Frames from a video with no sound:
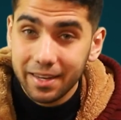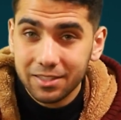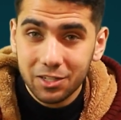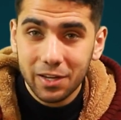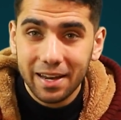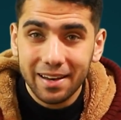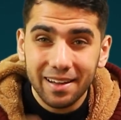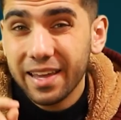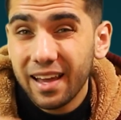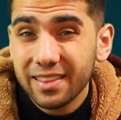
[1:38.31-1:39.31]
انك ترجع لها
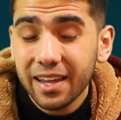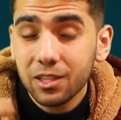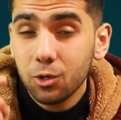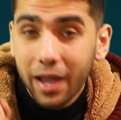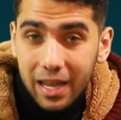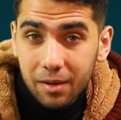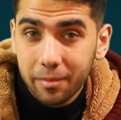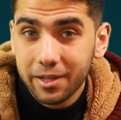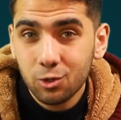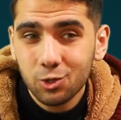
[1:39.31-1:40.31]
لكن اعتقد انه اغلب اللي
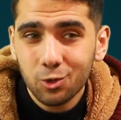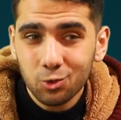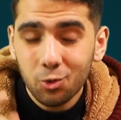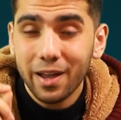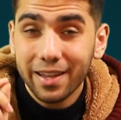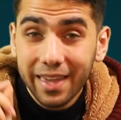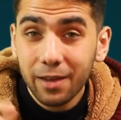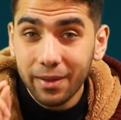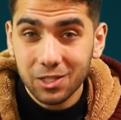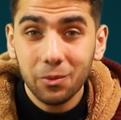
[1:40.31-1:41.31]
ما قدروش يلقطوها
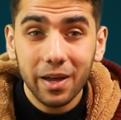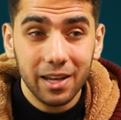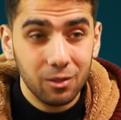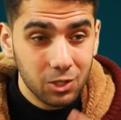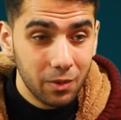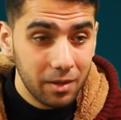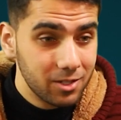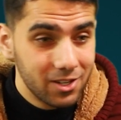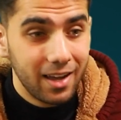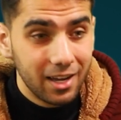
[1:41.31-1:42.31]
كانوا على الجوال لانه الجوال
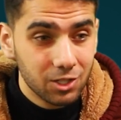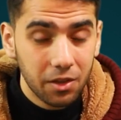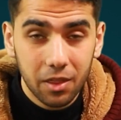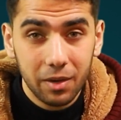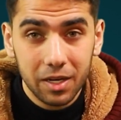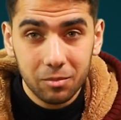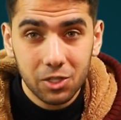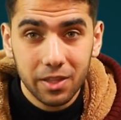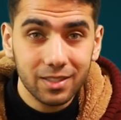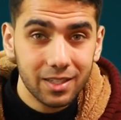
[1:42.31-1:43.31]
بيرجع 10 ثواني
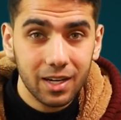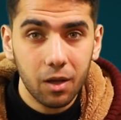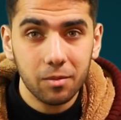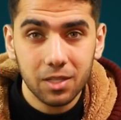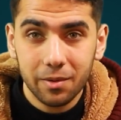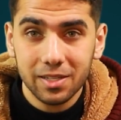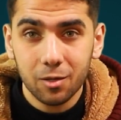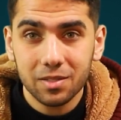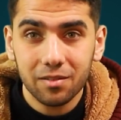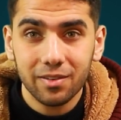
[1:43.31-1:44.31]
مش ثانيتين او خمس ثواني زي
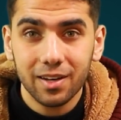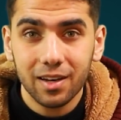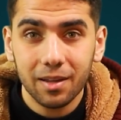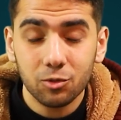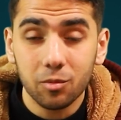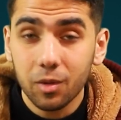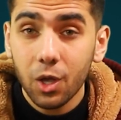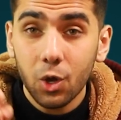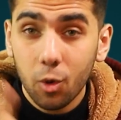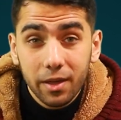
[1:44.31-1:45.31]
ما بيصير في اللابتوب
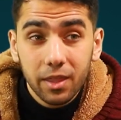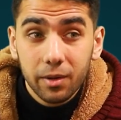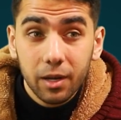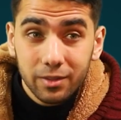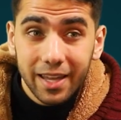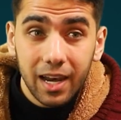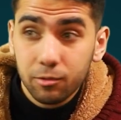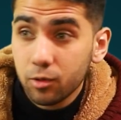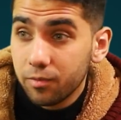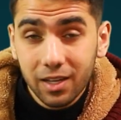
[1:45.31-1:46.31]
وباي ذا لو انت على
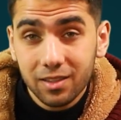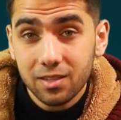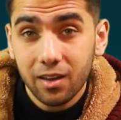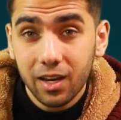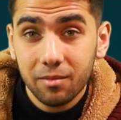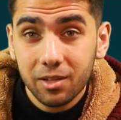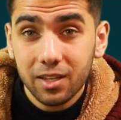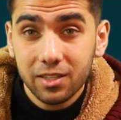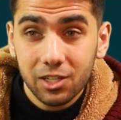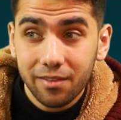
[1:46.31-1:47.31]
اللابتوب في اختصارين
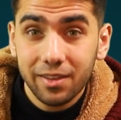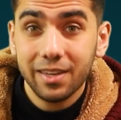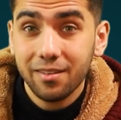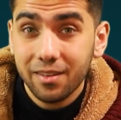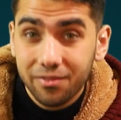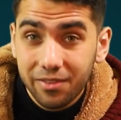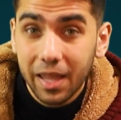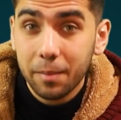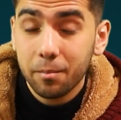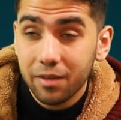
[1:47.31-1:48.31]
تقدر ترجع فيهن
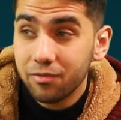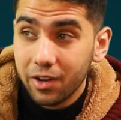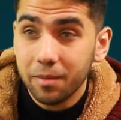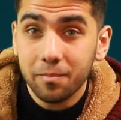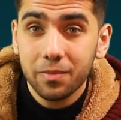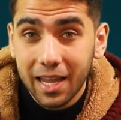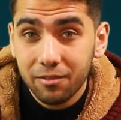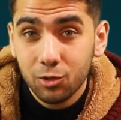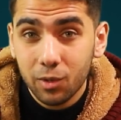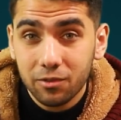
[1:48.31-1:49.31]
فريم باي فريم داخل
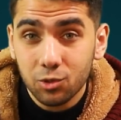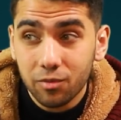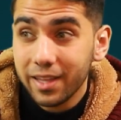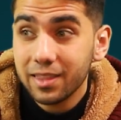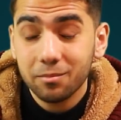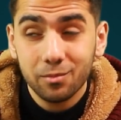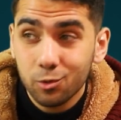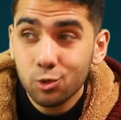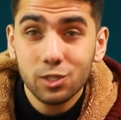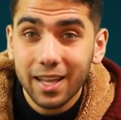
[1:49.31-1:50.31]
الفيديو نفسه فانت
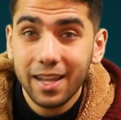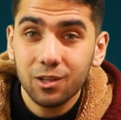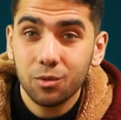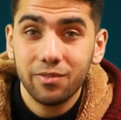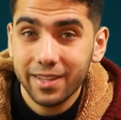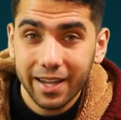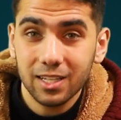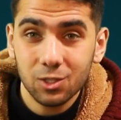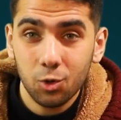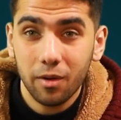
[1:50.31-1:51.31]
مستحيل يكون في عندك
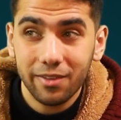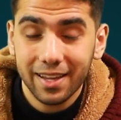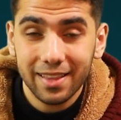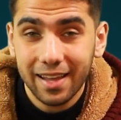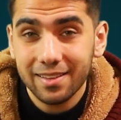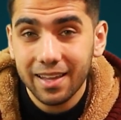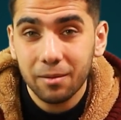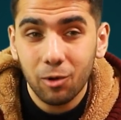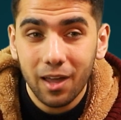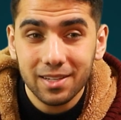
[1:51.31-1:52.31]
اي صعوبه في انك تحدد هاي
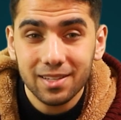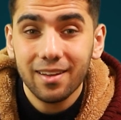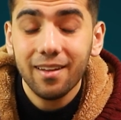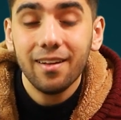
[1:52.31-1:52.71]
الملاحظه